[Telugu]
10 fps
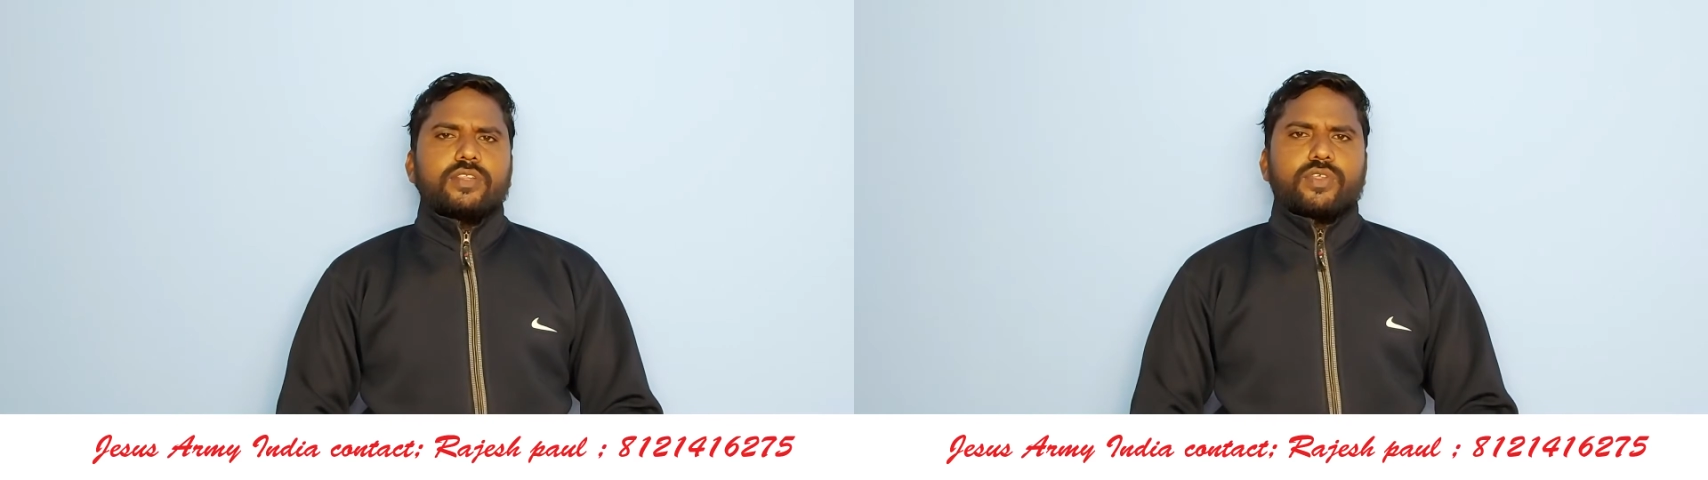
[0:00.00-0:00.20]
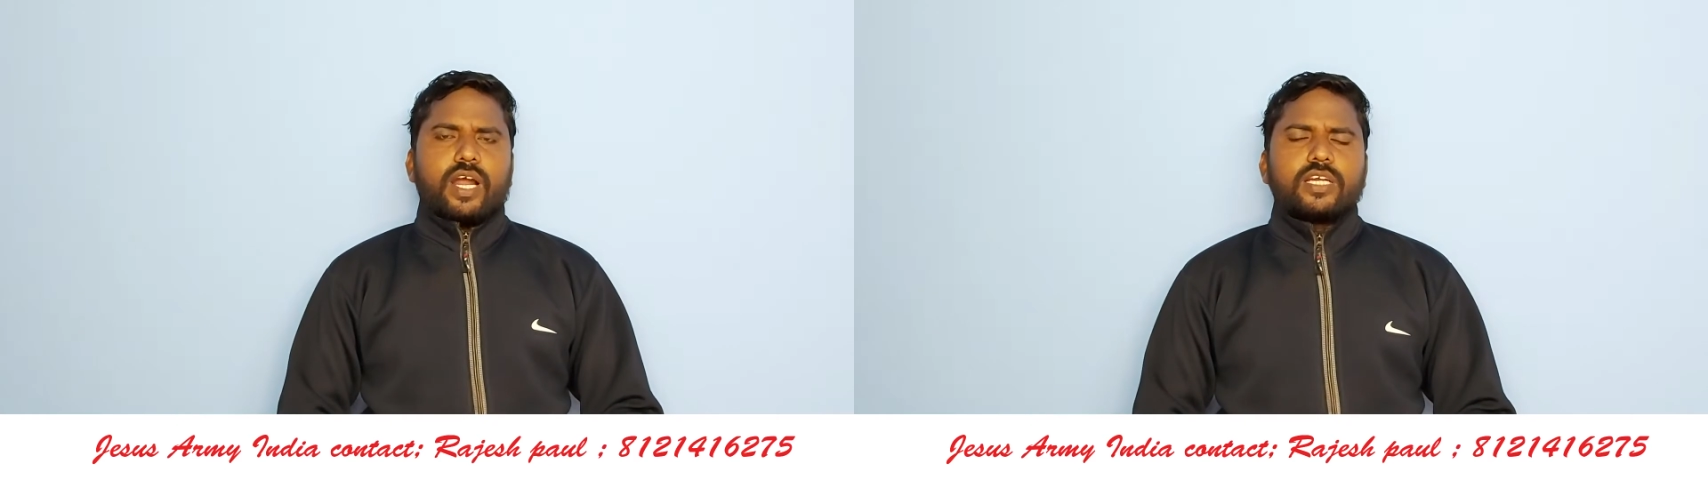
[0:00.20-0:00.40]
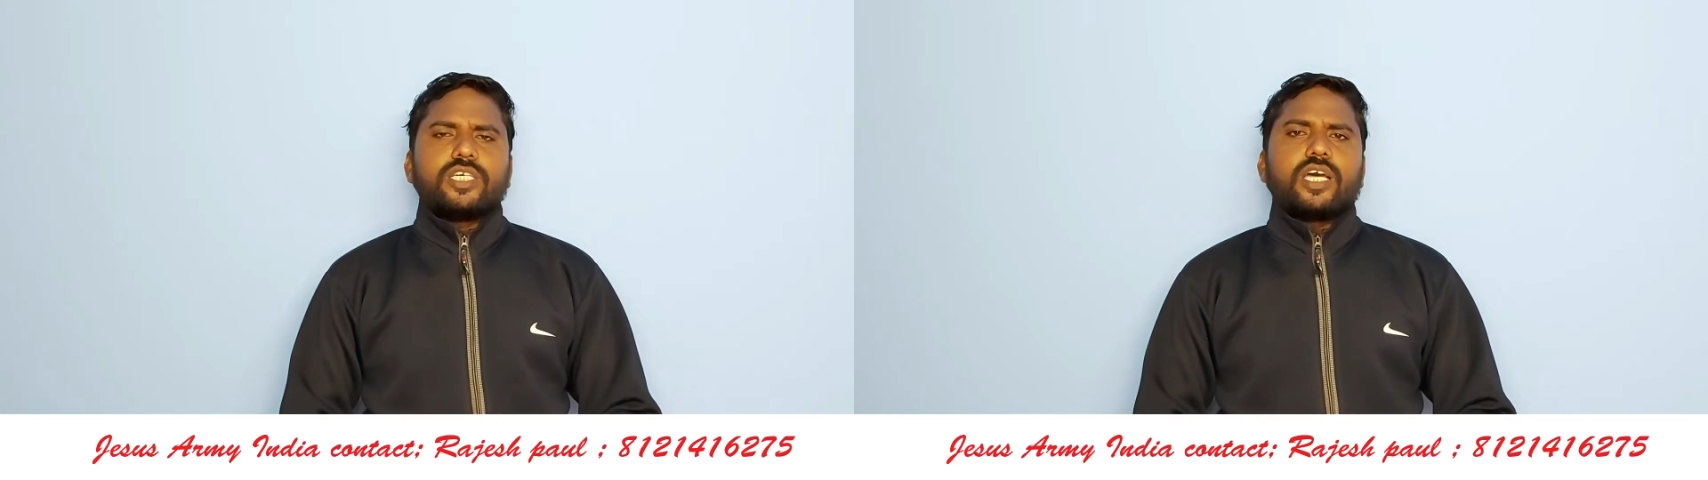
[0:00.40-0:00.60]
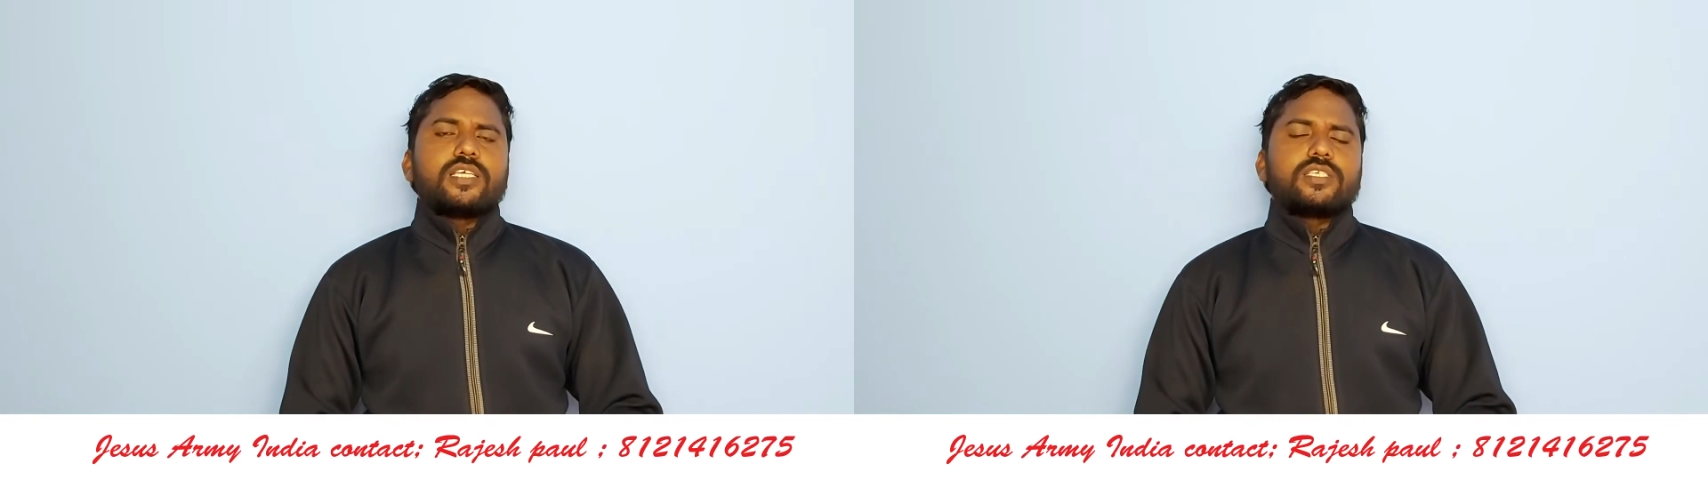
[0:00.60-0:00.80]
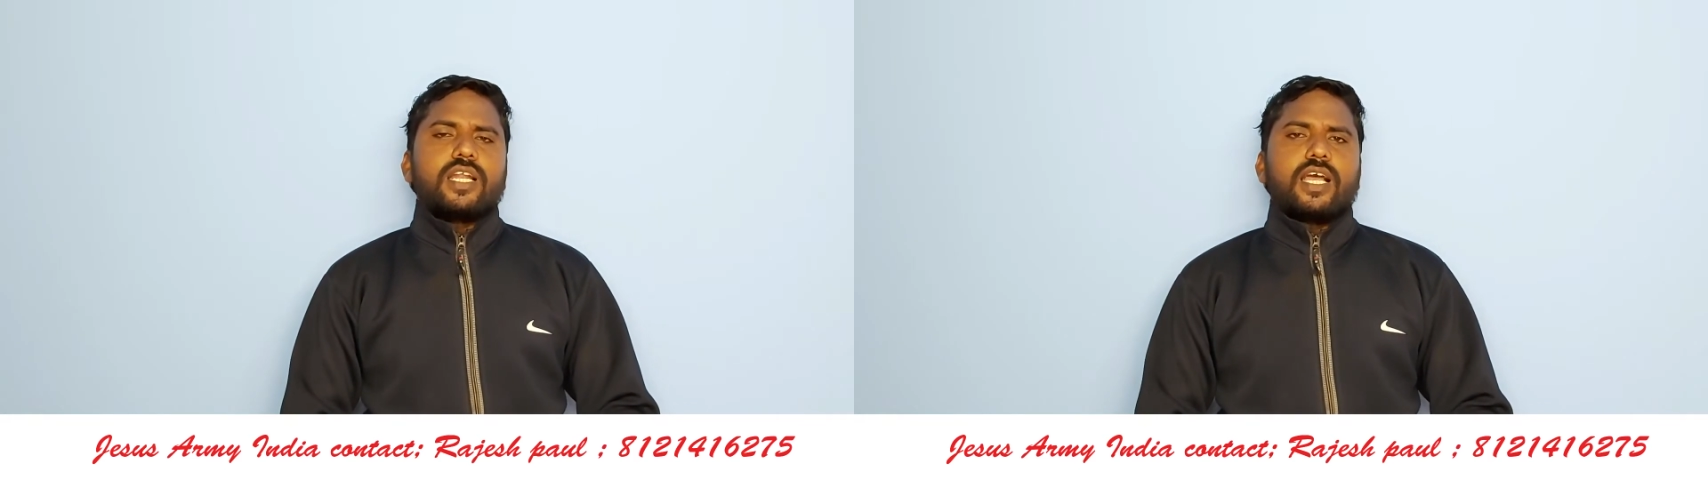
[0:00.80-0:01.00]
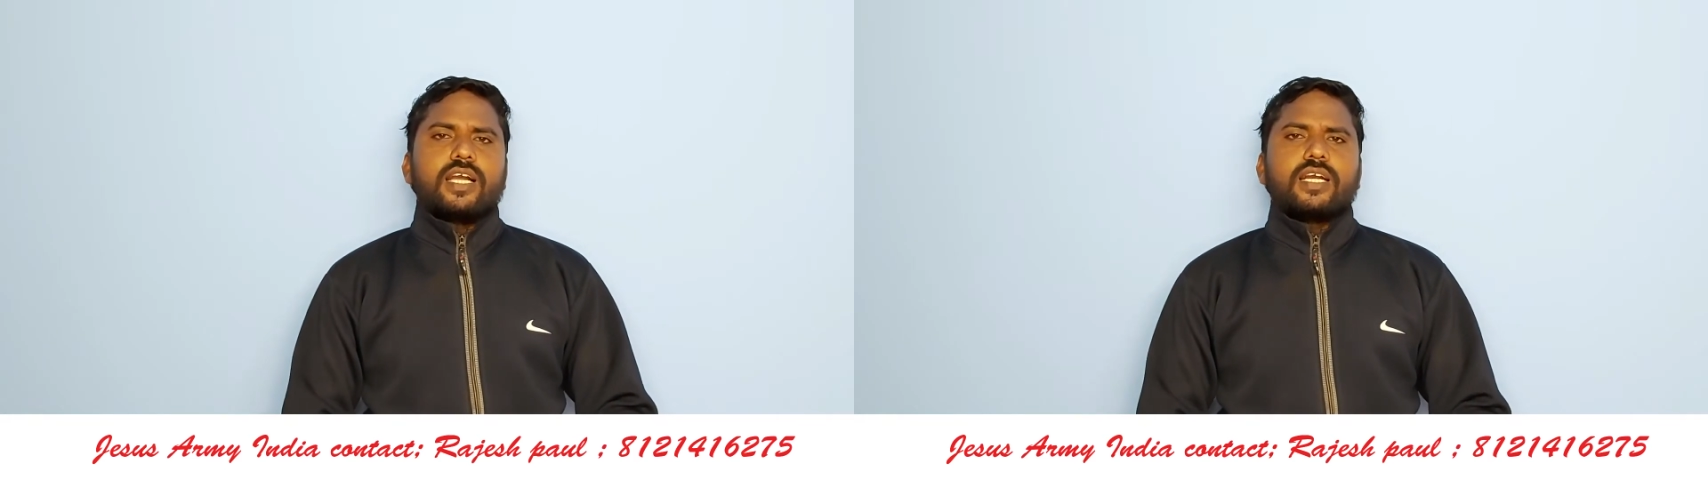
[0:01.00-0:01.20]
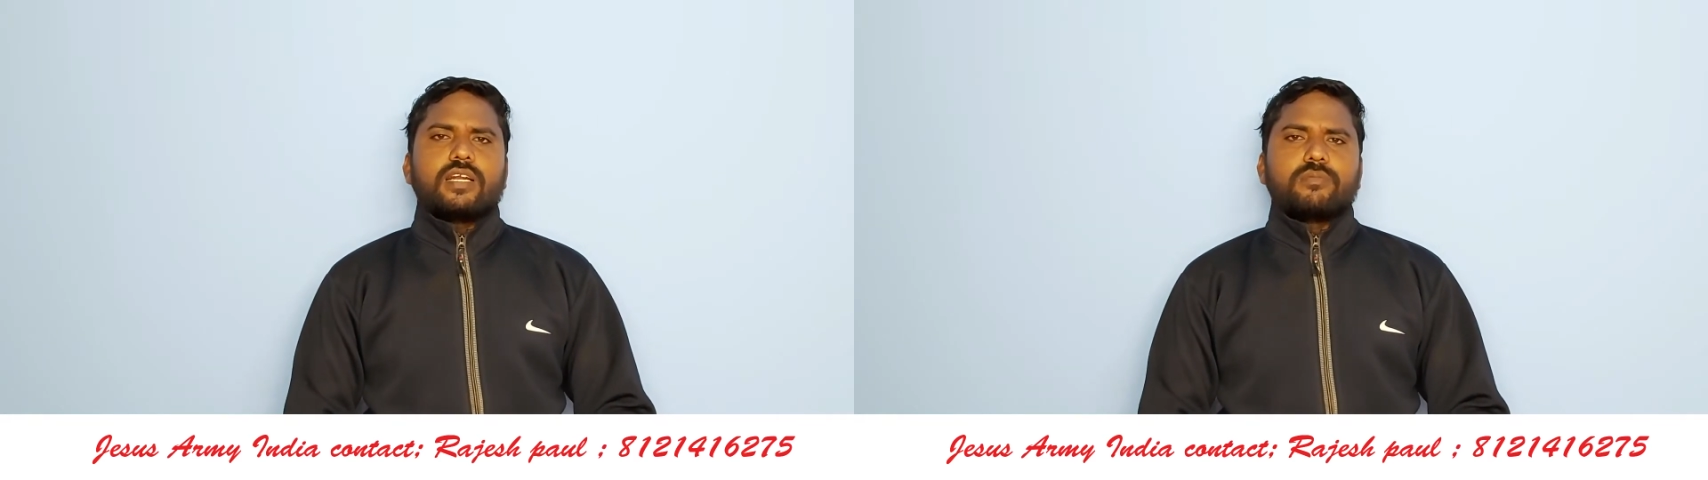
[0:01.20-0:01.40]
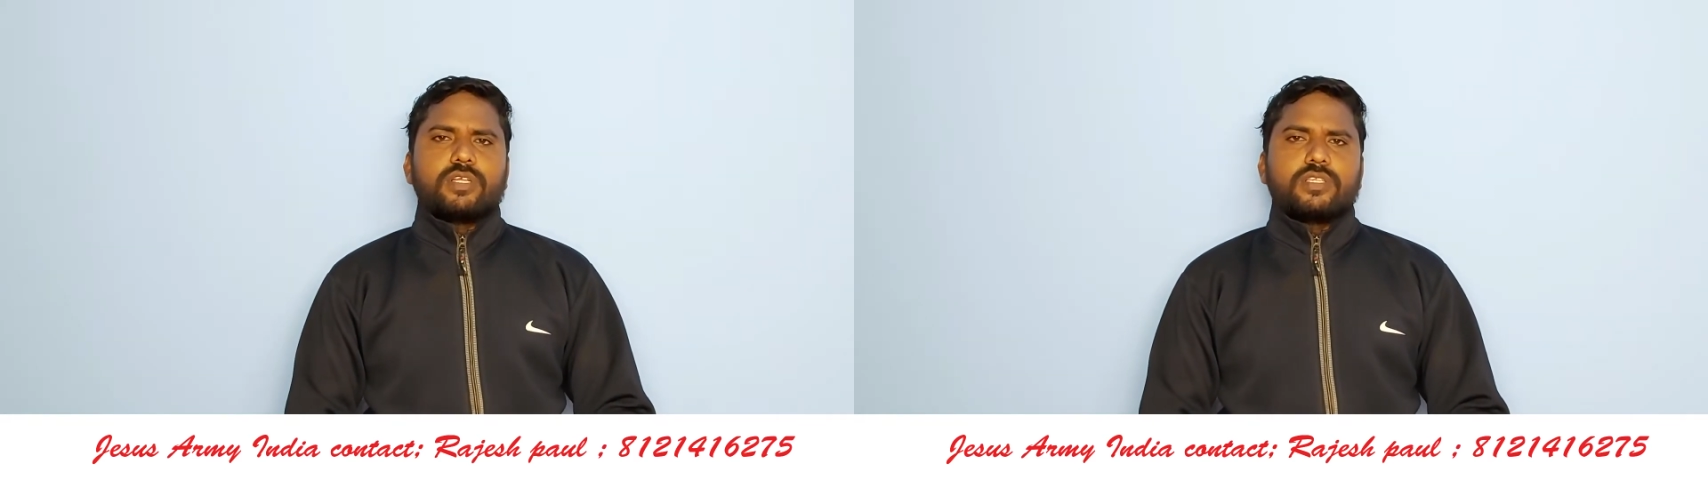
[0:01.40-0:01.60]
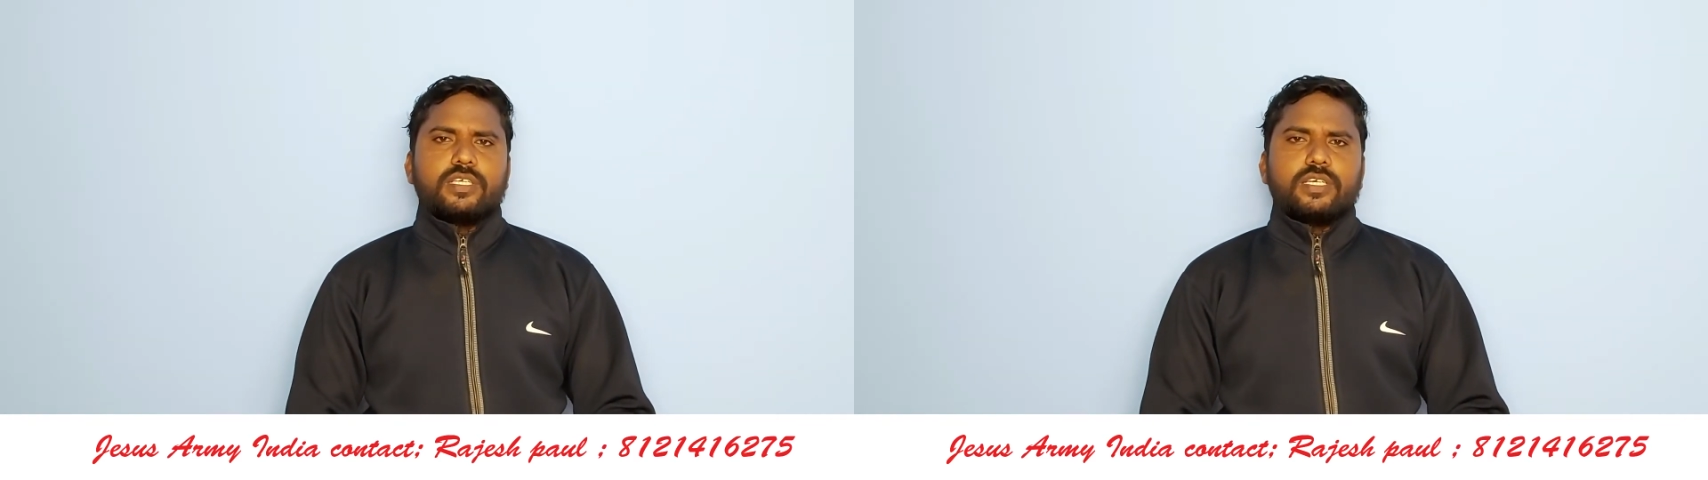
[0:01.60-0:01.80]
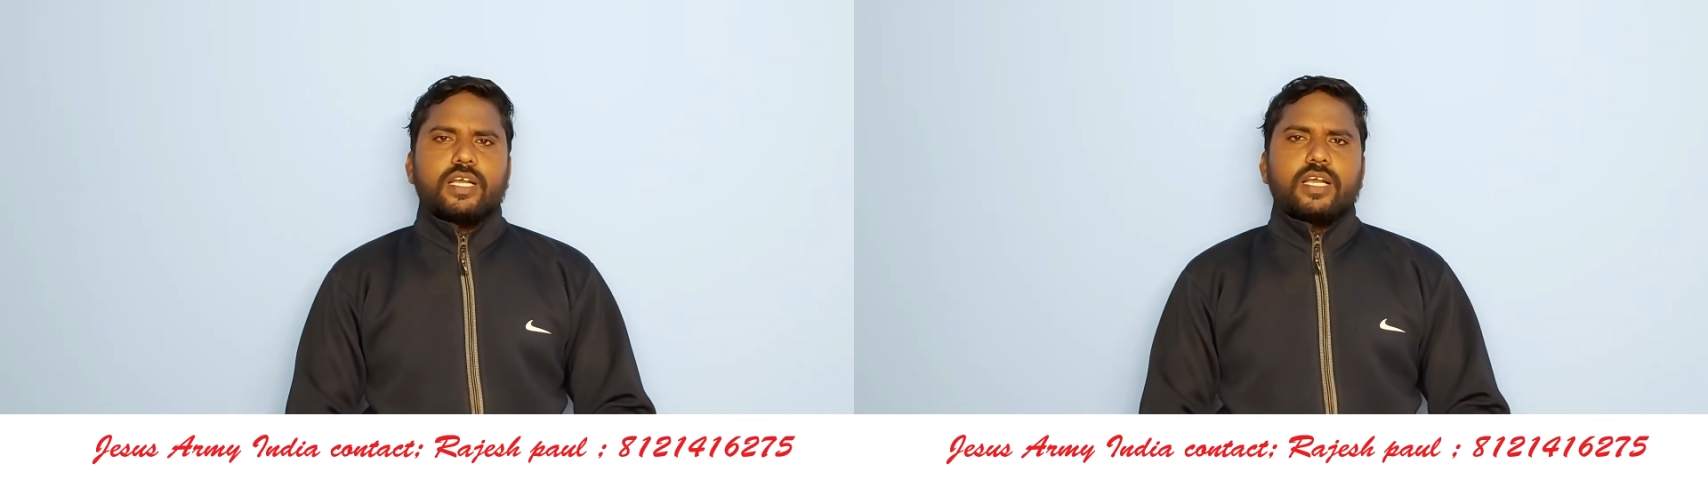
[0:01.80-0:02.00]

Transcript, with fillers: ద్రాక్షారసలాగా కనబడుతుంది